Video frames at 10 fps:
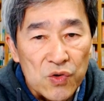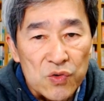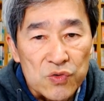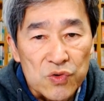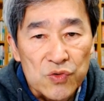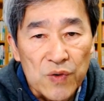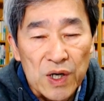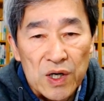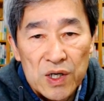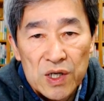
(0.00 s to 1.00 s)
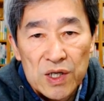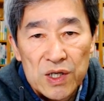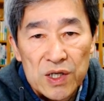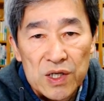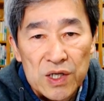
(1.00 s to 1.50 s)
というのは
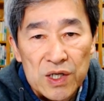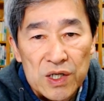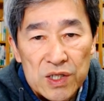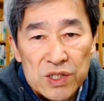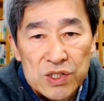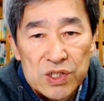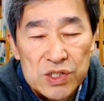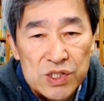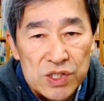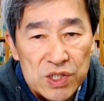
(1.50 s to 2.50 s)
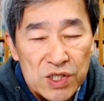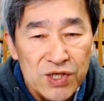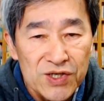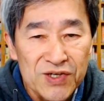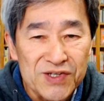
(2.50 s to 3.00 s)
えー、日に
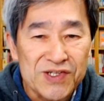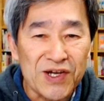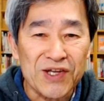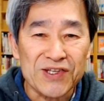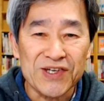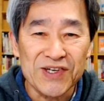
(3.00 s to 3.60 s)
日にさらに